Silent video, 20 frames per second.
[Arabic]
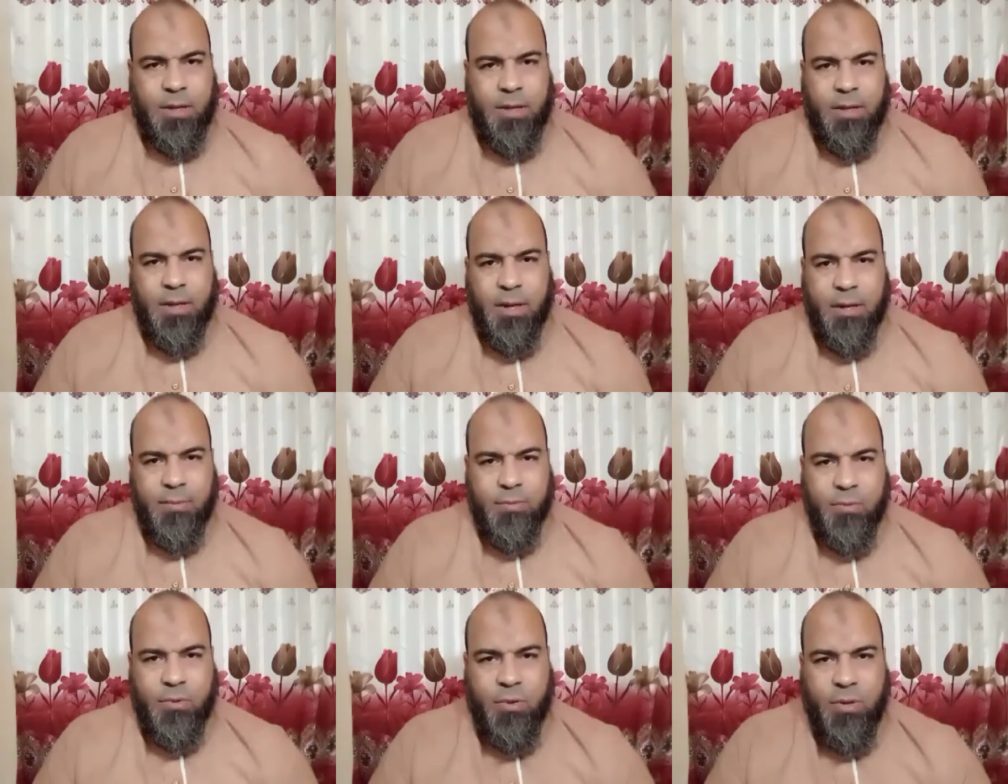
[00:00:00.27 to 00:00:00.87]

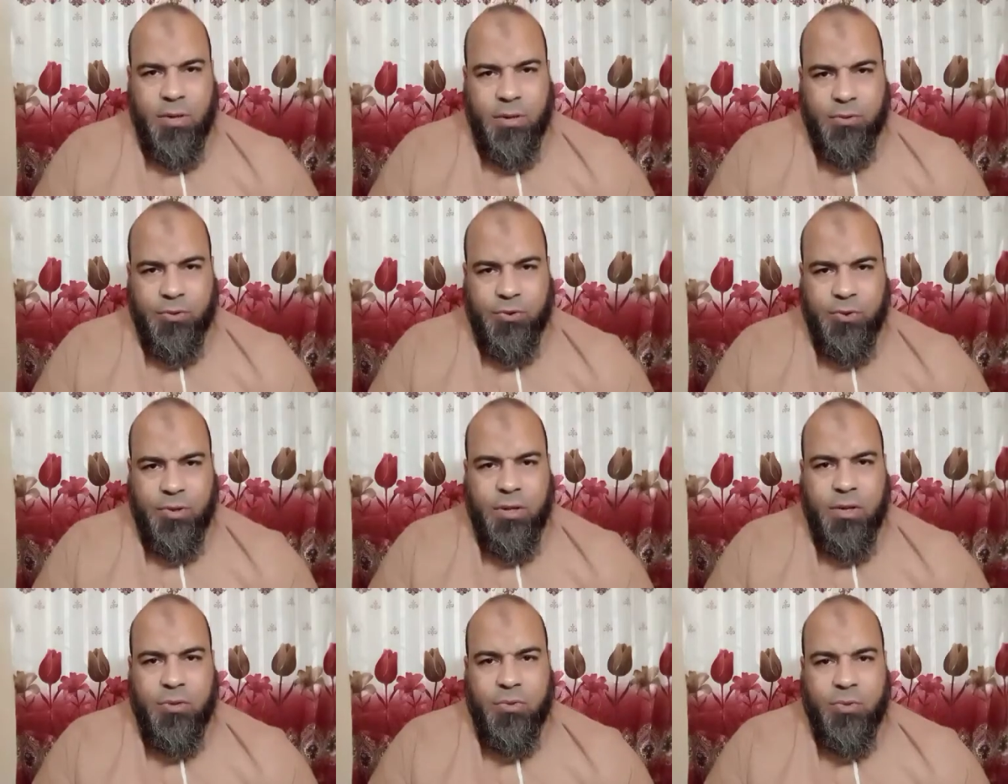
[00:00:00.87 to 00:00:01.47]
الحمد لله
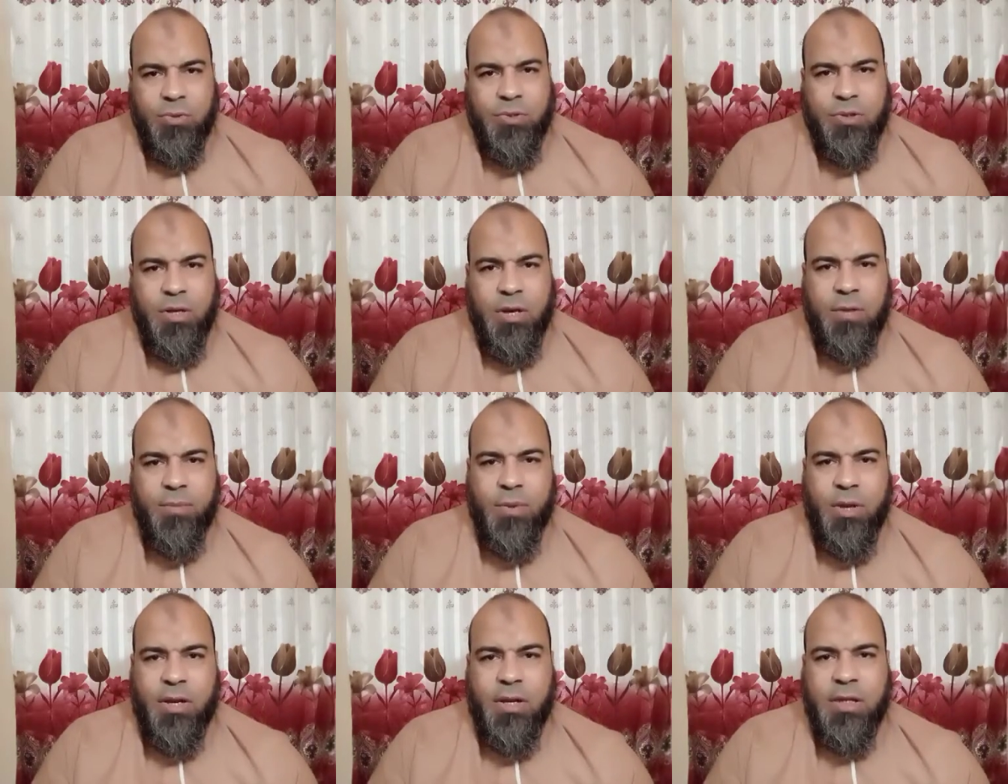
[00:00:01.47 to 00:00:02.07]
والصلاة
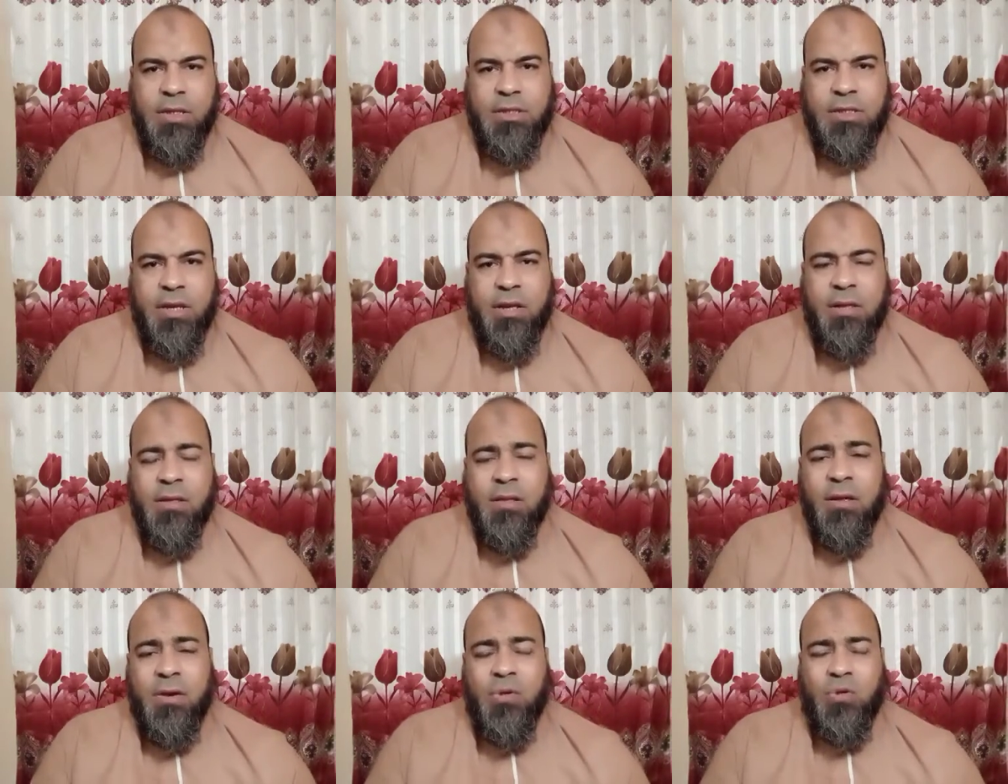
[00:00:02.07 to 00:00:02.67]
والسلام على
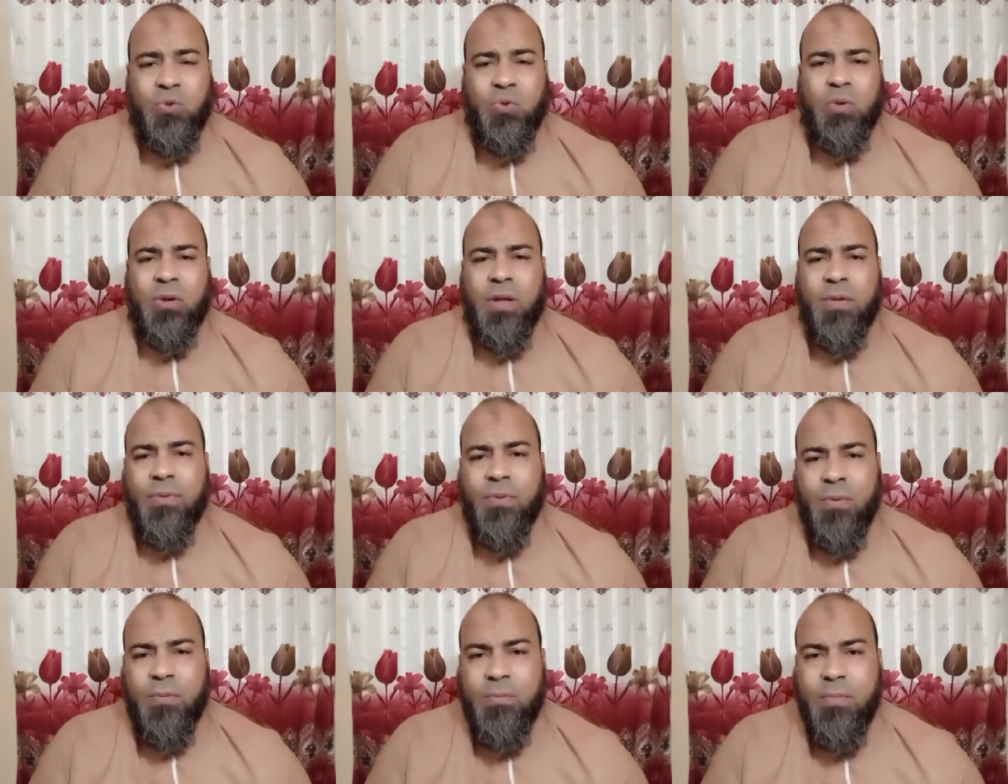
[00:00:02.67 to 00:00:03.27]
سيدنا رسول
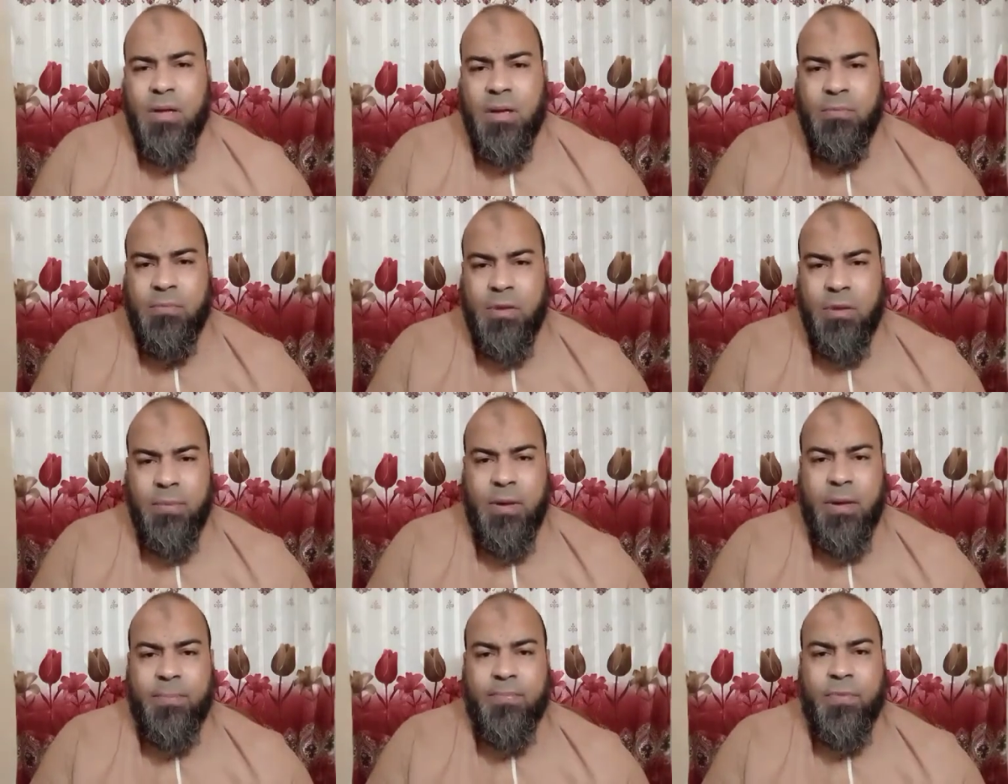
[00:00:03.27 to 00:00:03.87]
الله ثم
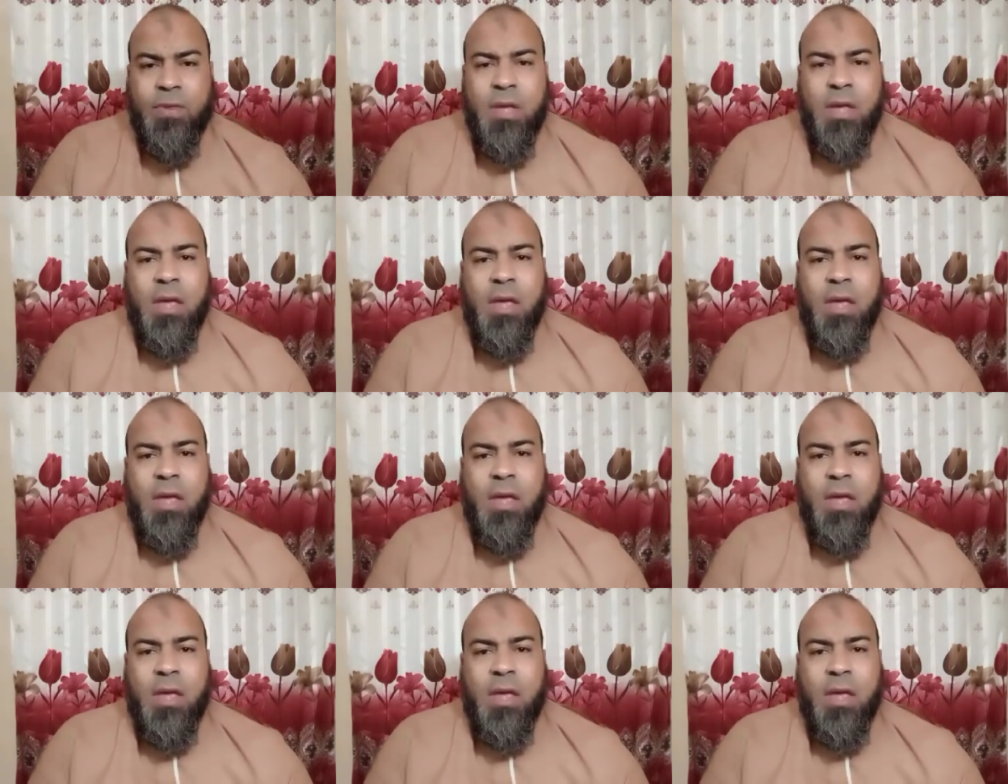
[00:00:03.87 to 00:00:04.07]
أما بعد